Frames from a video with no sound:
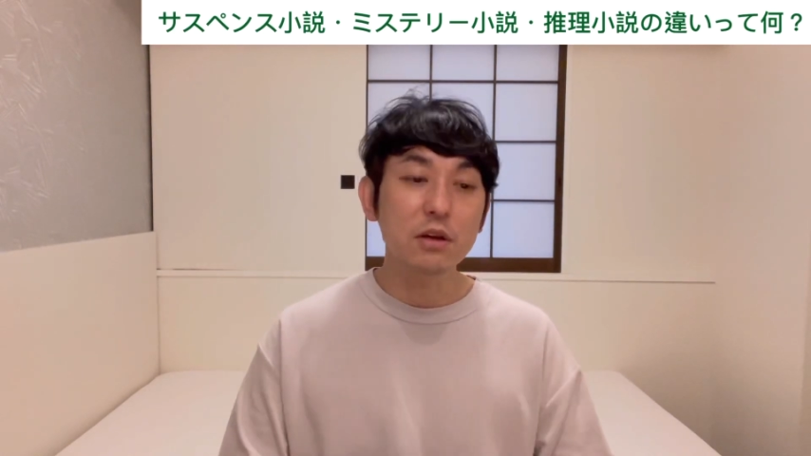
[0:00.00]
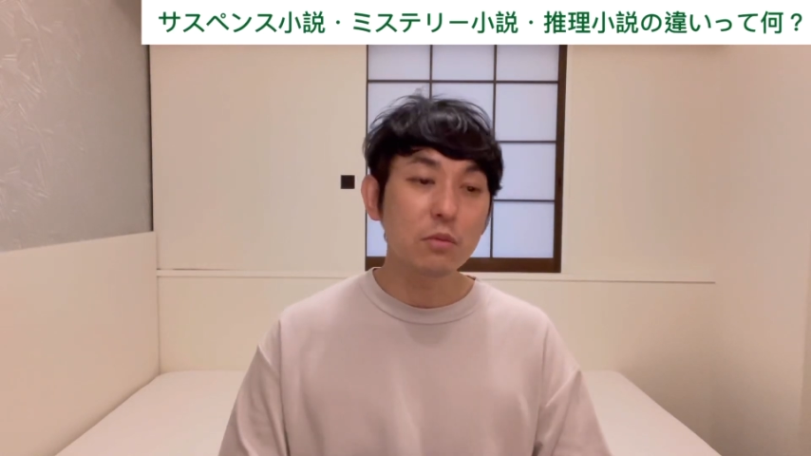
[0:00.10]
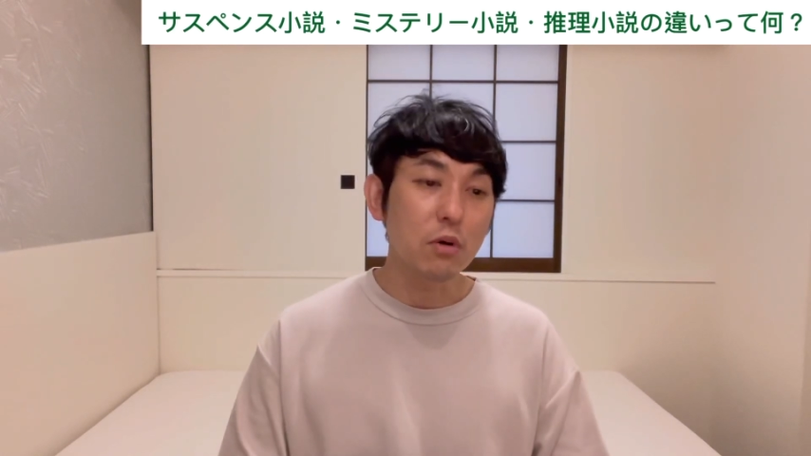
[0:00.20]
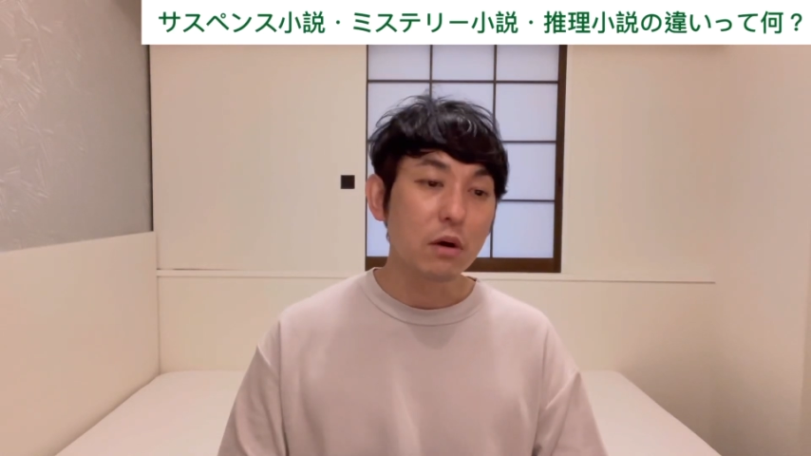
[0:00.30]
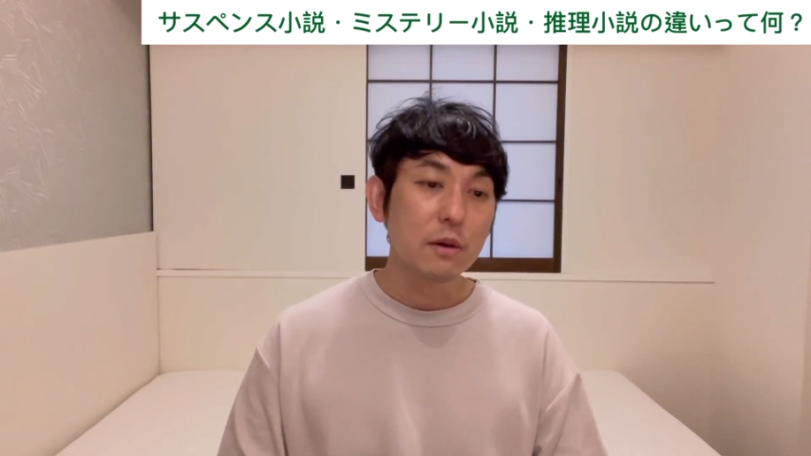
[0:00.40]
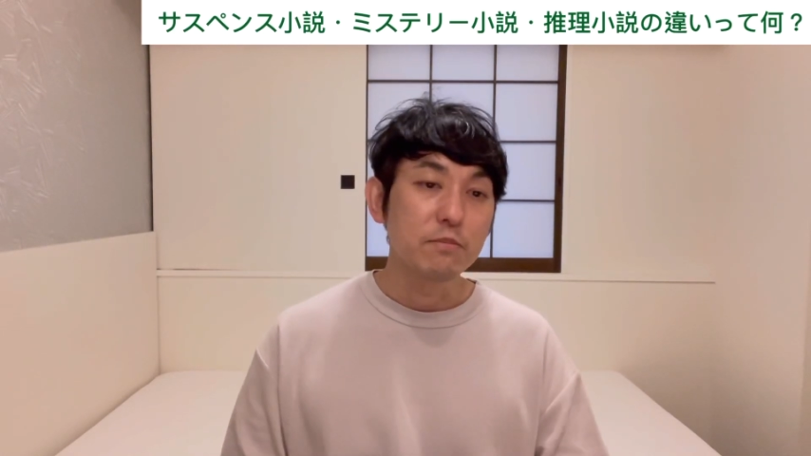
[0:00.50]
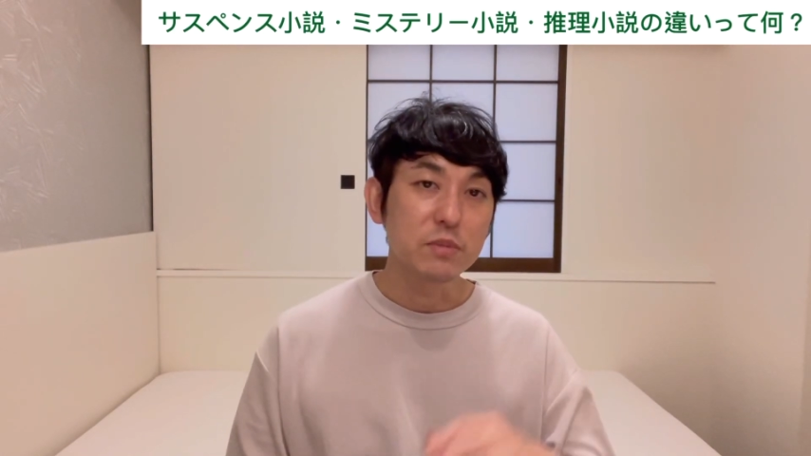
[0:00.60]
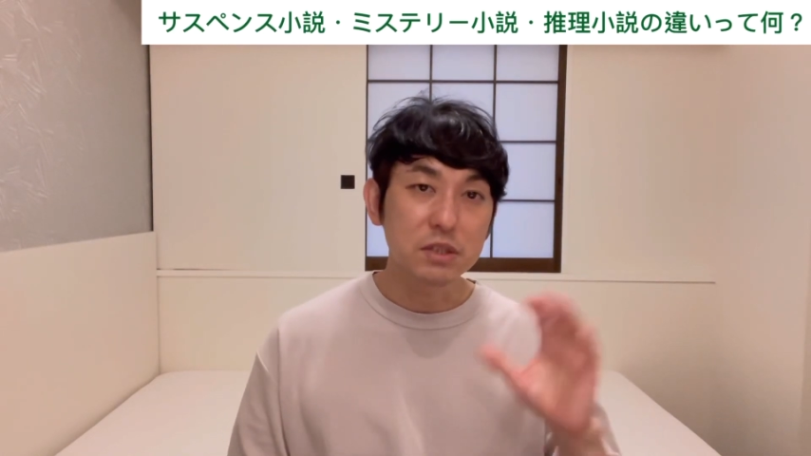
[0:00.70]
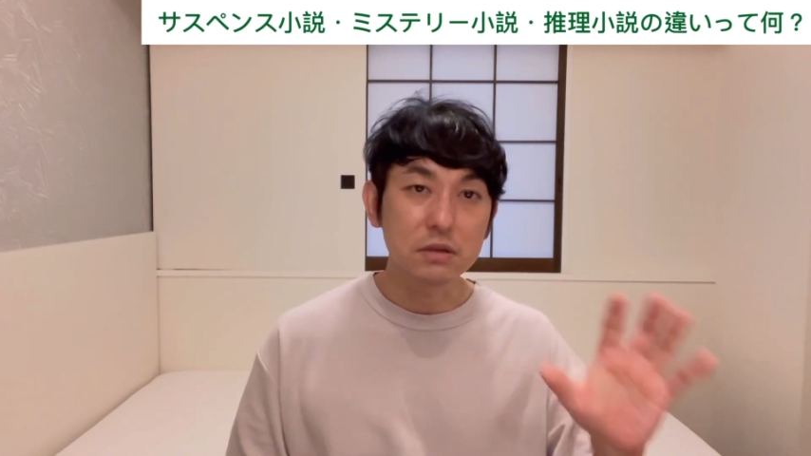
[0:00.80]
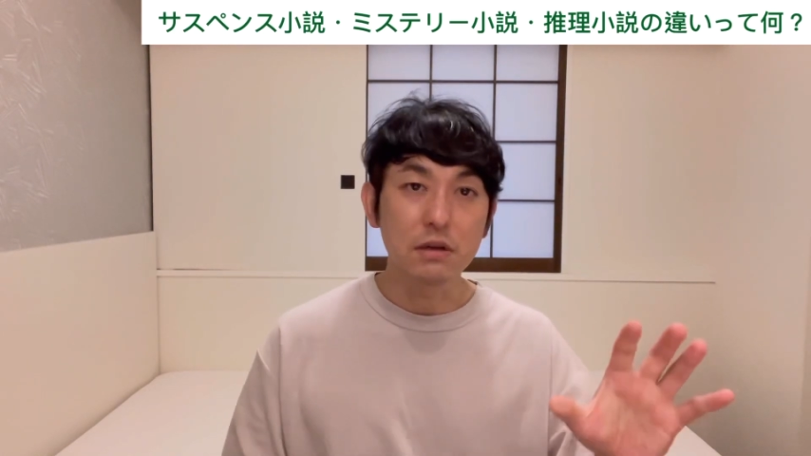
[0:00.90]
れども、
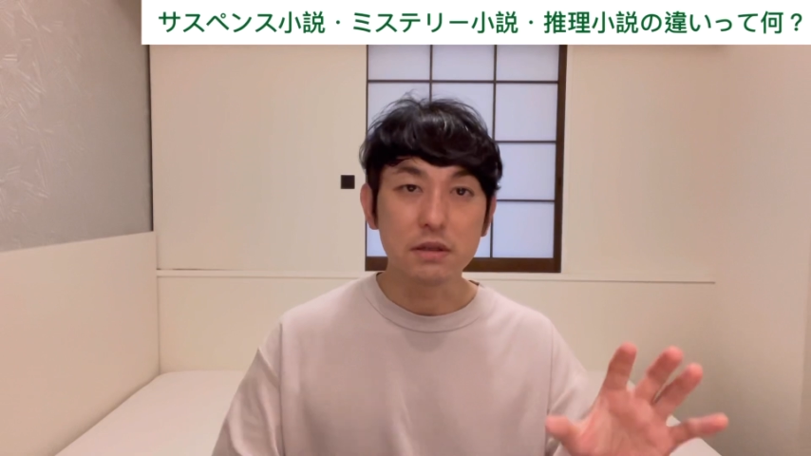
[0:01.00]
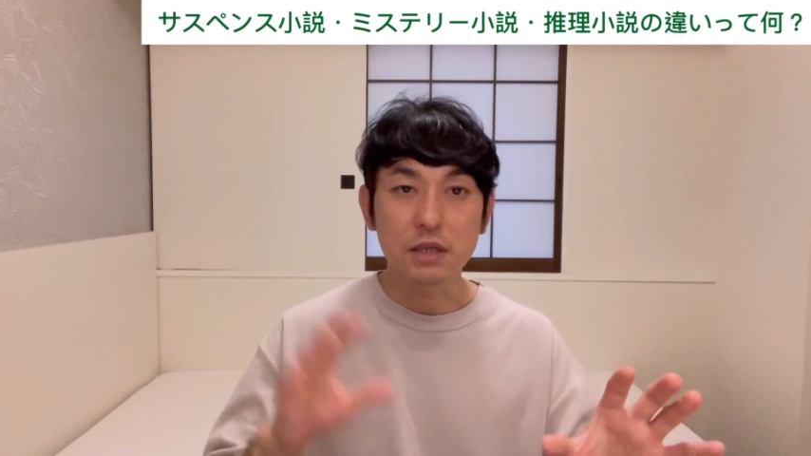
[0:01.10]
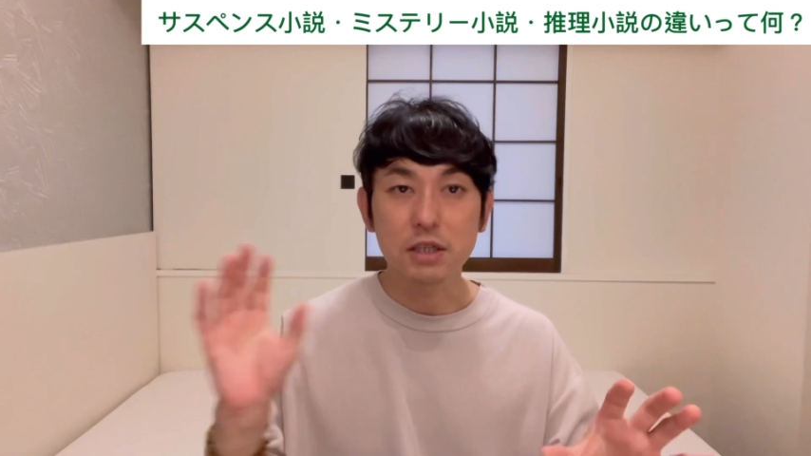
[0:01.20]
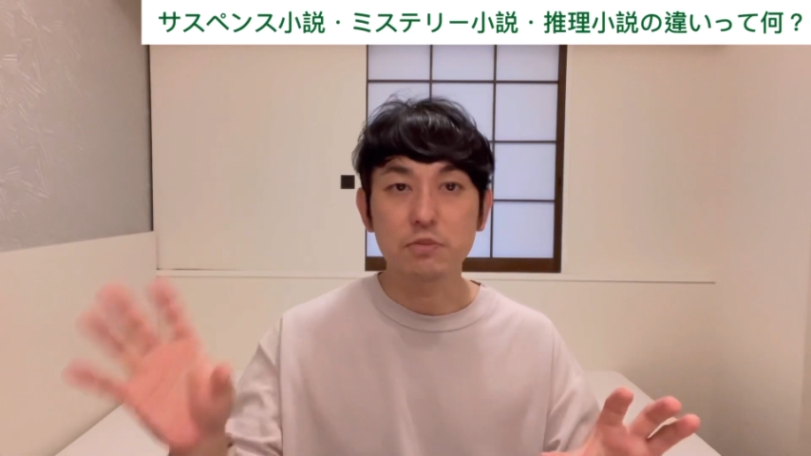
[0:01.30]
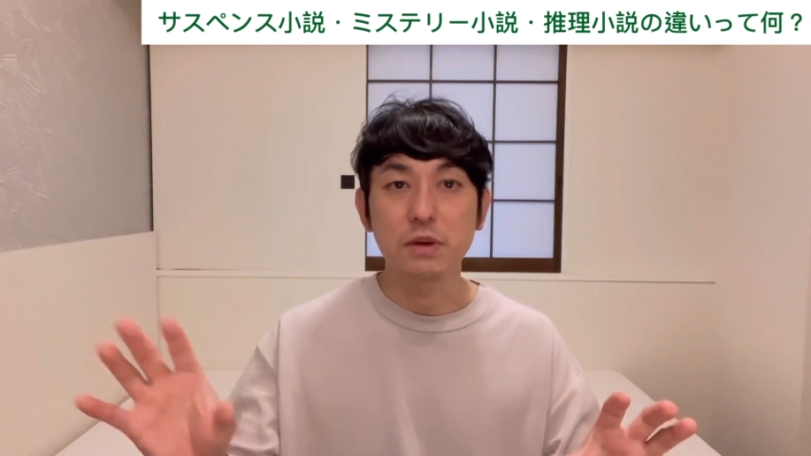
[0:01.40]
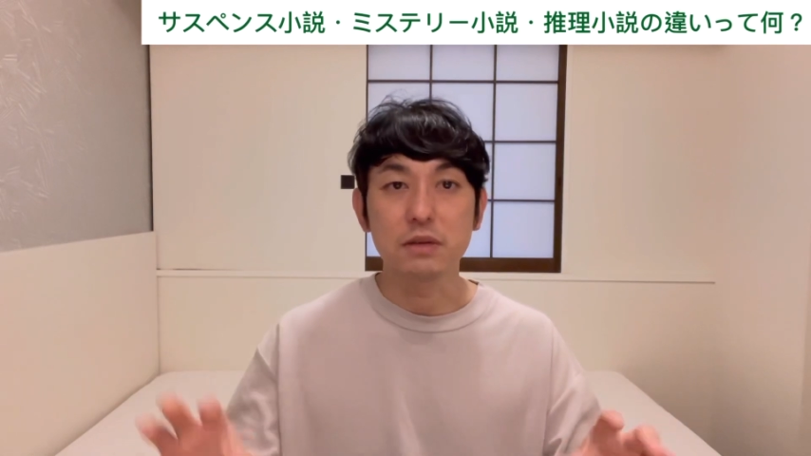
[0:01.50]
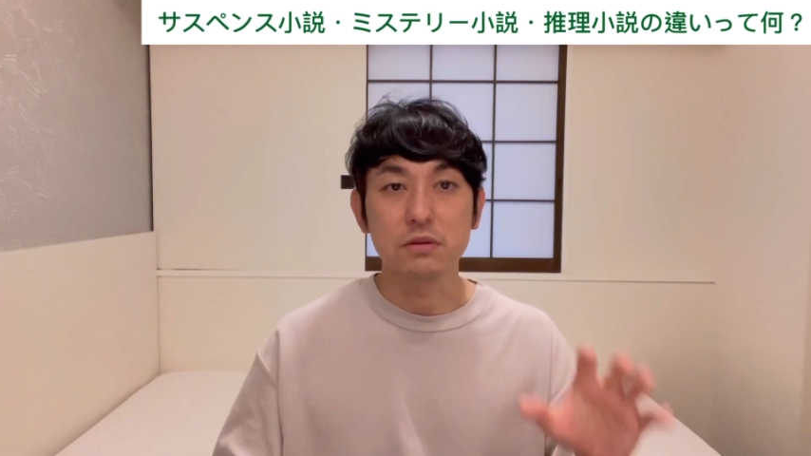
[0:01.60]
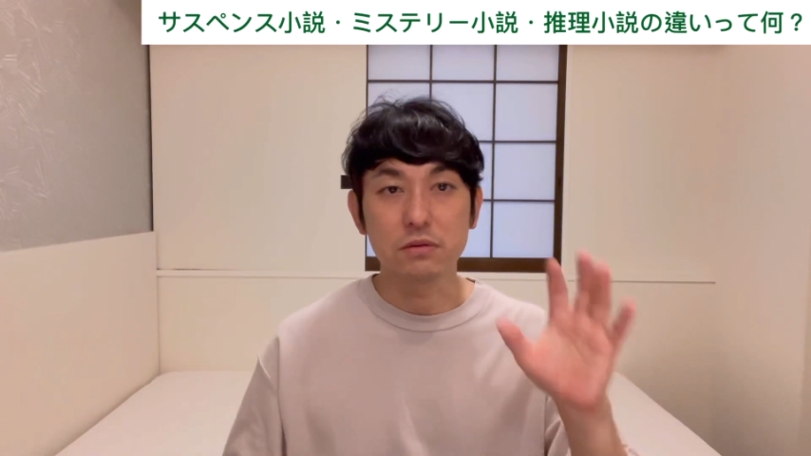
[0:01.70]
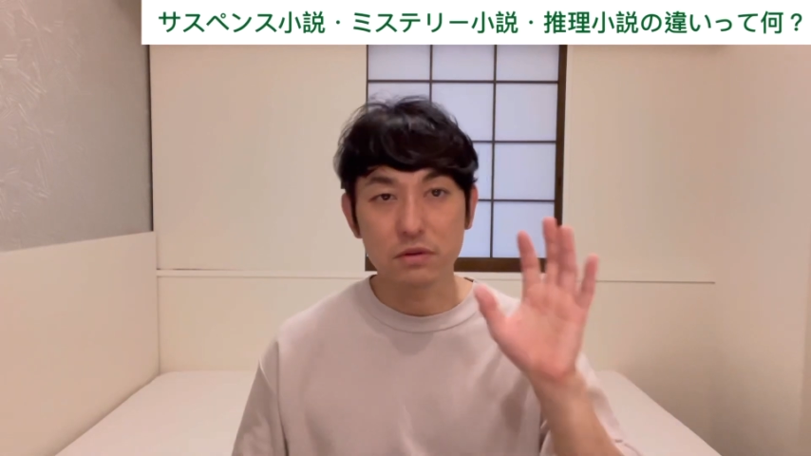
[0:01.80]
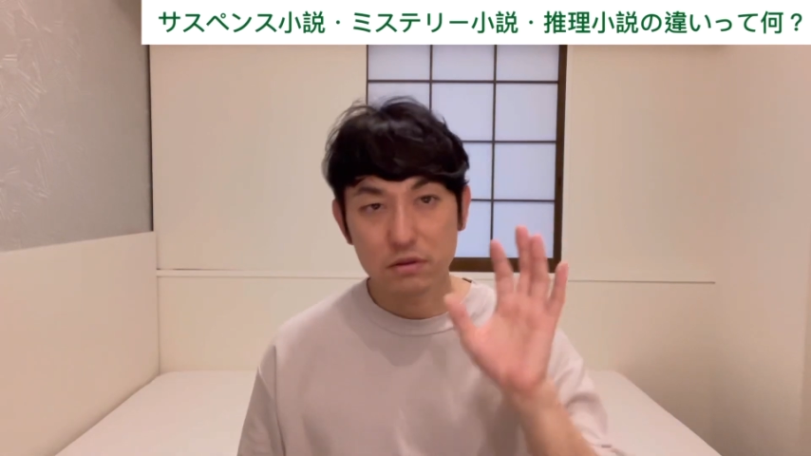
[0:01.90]
ミステリー、サスペンス、